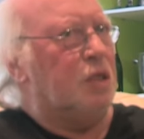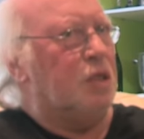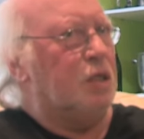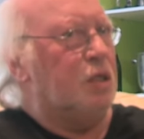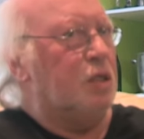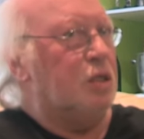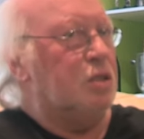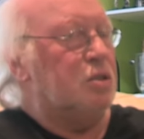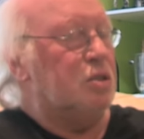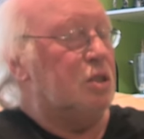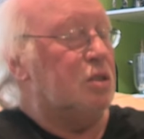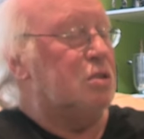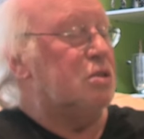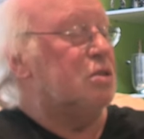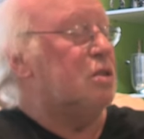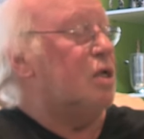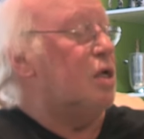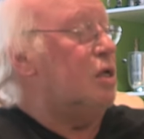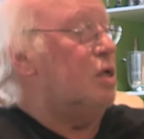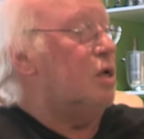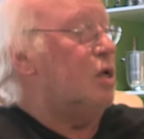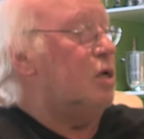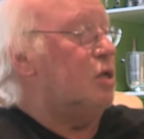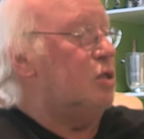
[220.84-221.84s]
Et cette
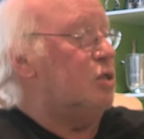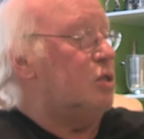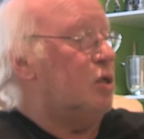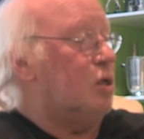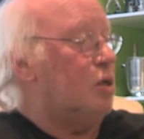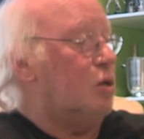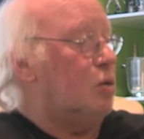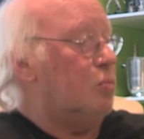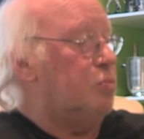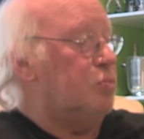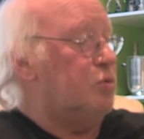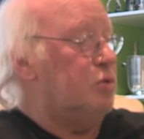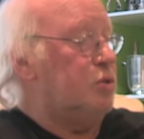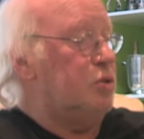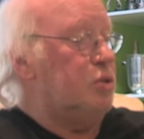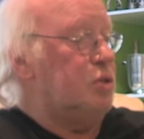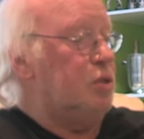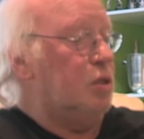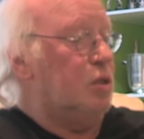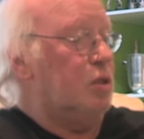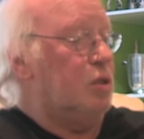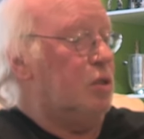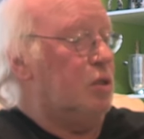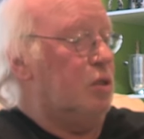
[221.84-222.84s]
salle-là était
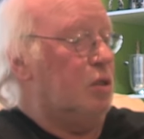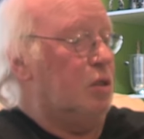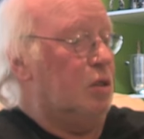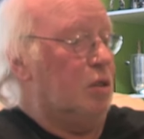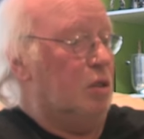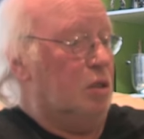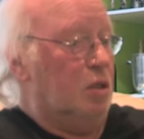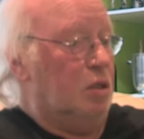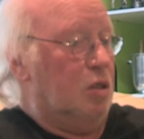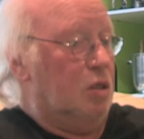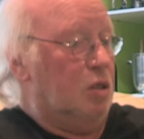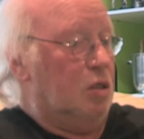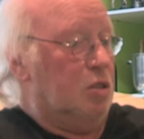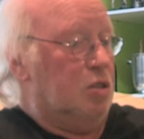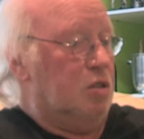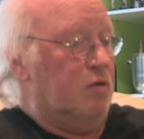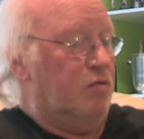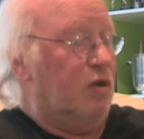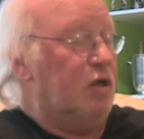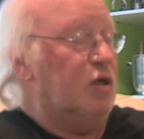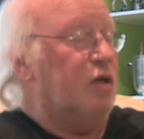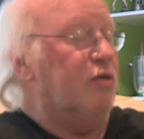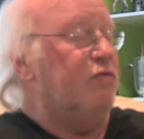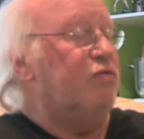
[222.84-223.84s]
remplie et c'est
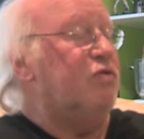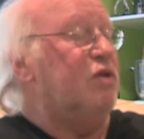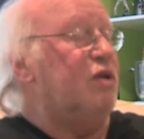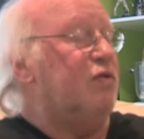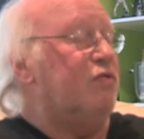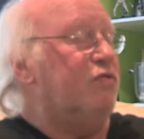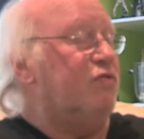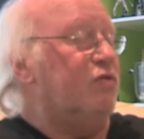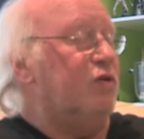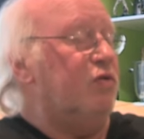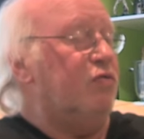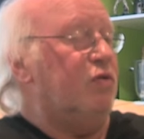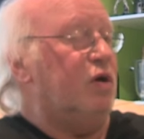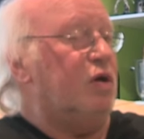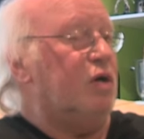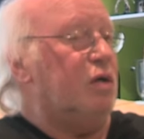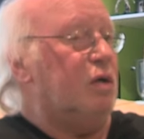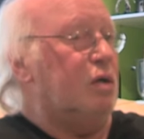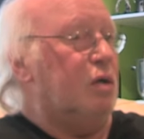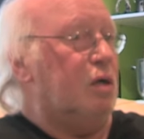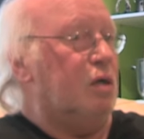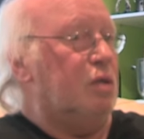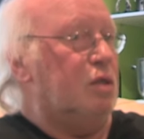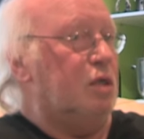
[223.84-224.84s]
vrai qu'il venait de vivre
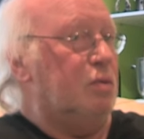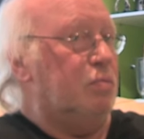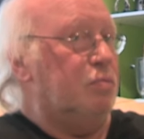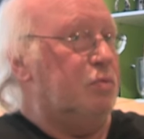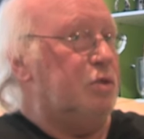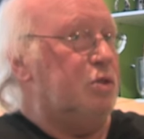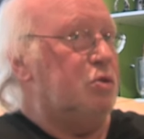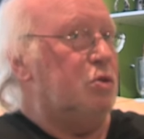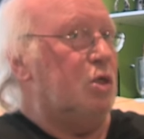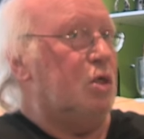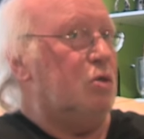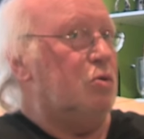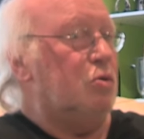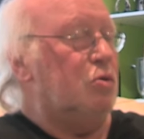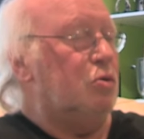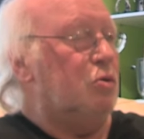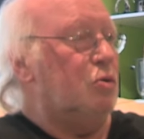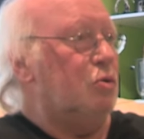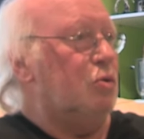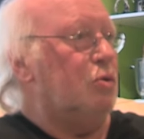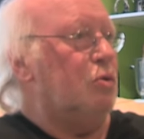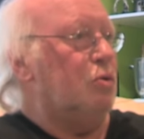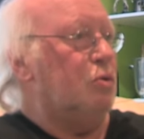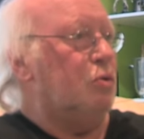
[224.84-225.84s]
un,
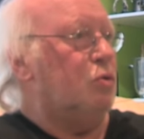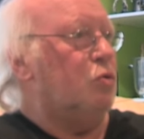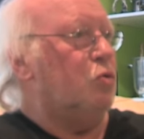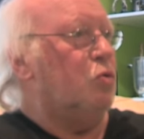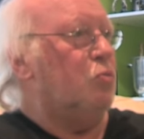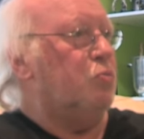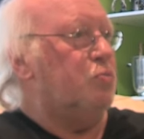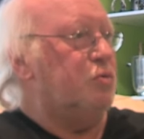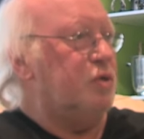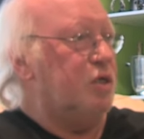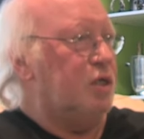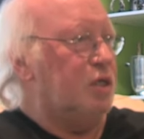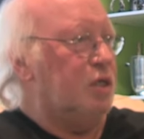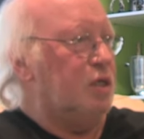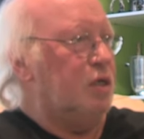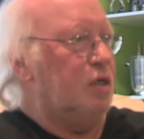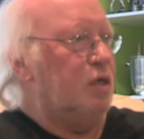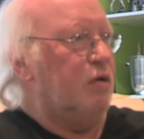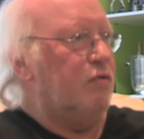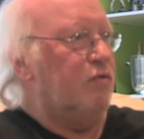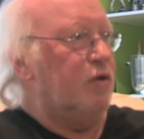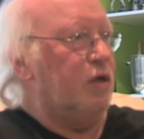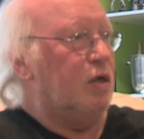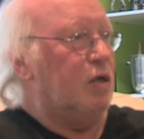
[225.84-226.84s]
épisode
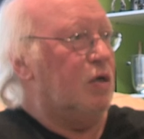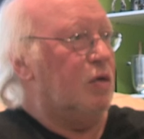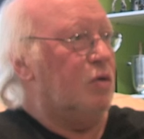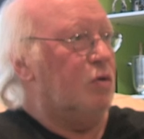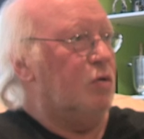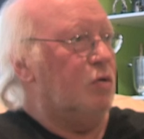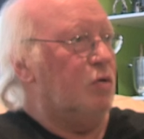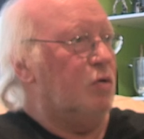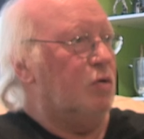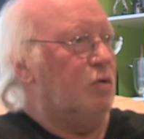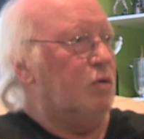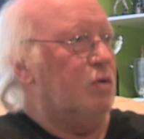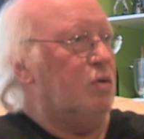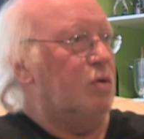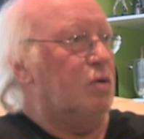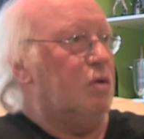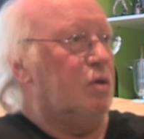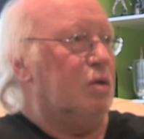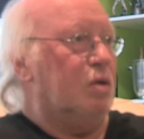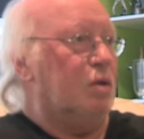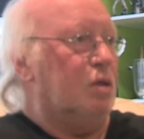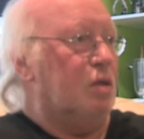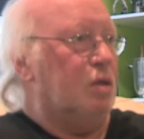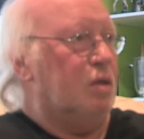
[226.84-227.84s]
compliqué avec euh,
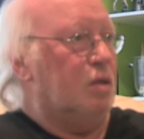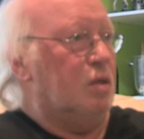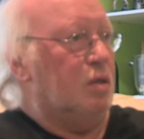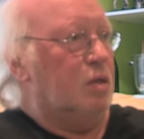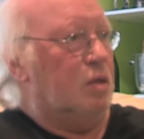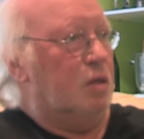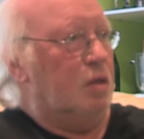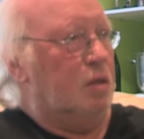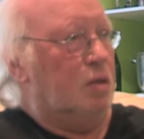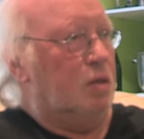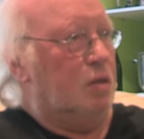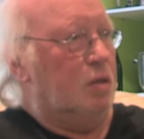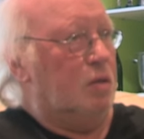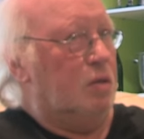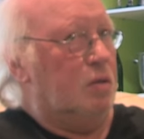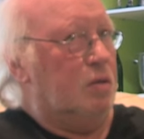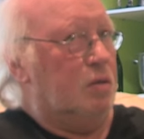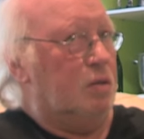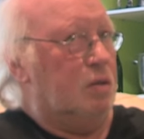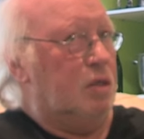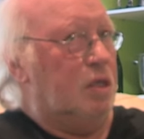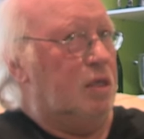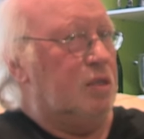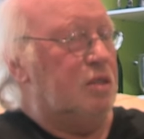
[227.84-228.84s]
euh,
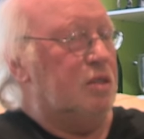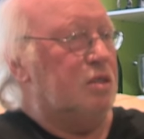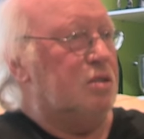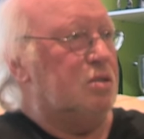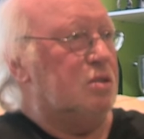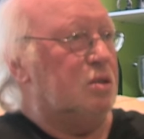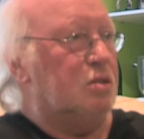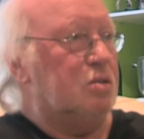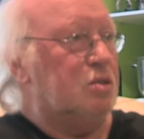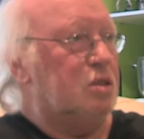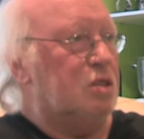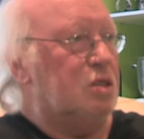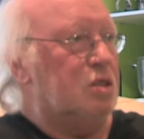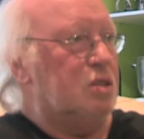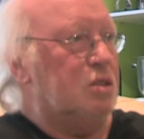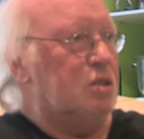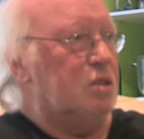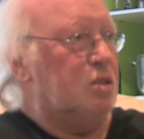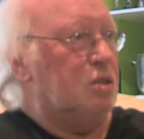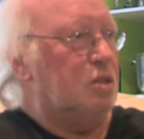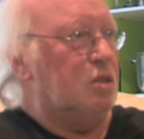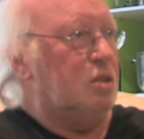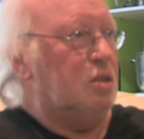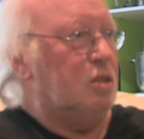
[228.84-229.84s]
la descente
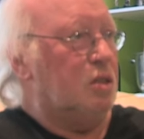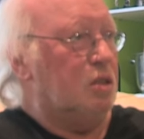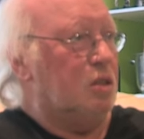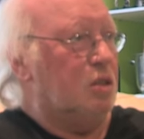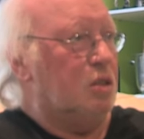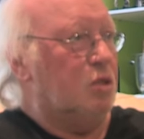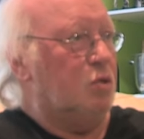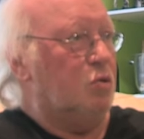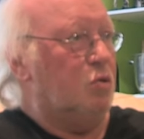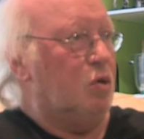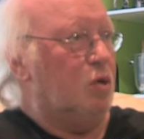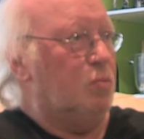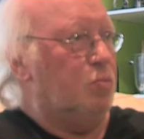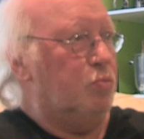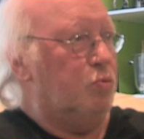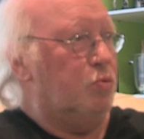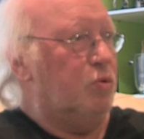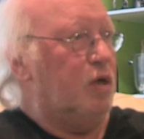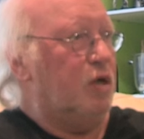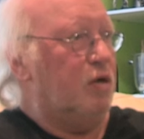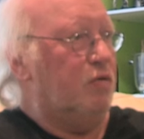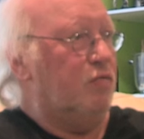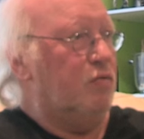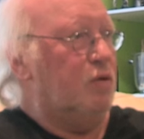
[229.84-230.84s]
qui, aurait pu
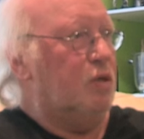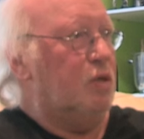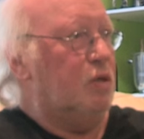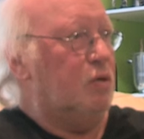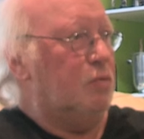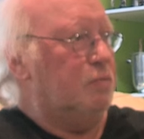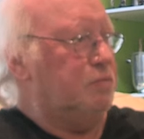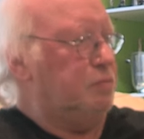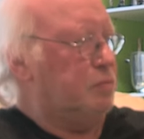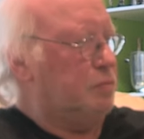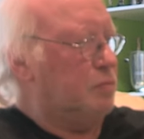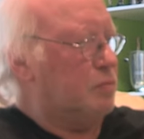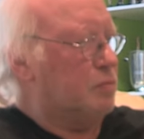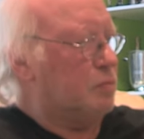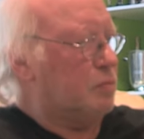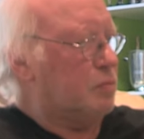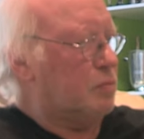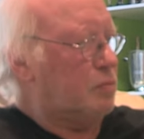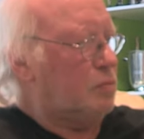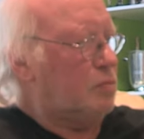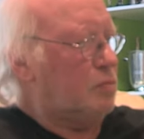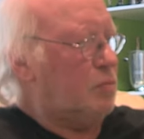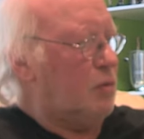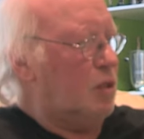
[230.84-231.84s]
arriver
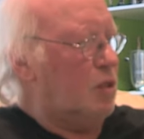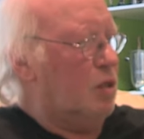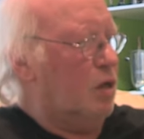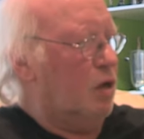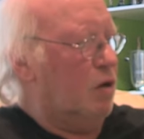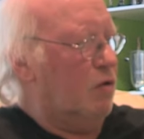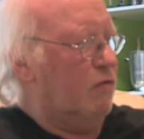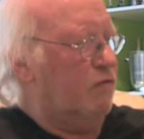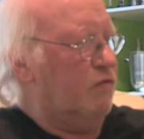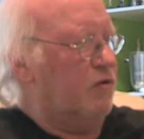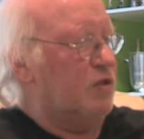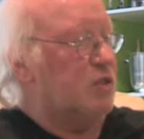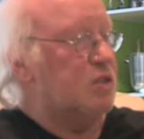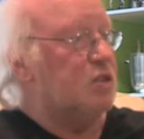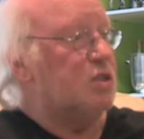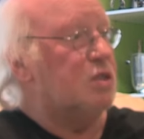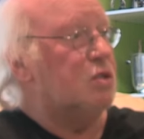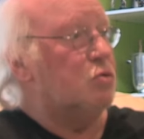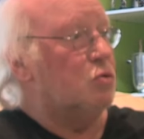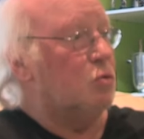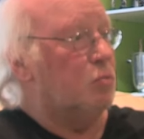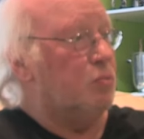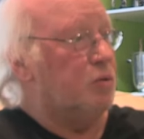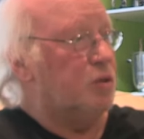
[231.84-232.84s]
en fin de
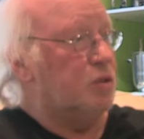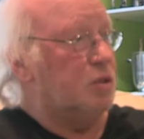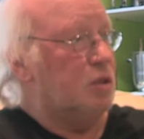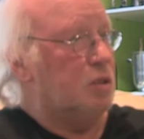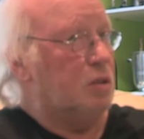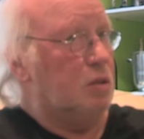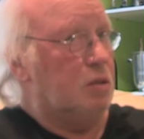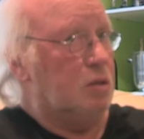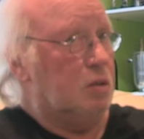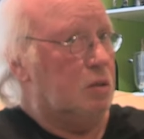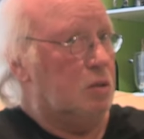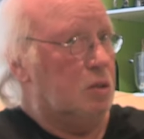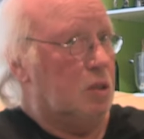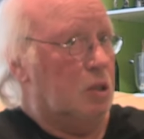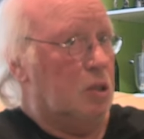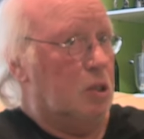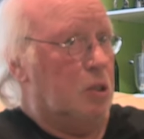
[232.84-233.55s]
saison précédente.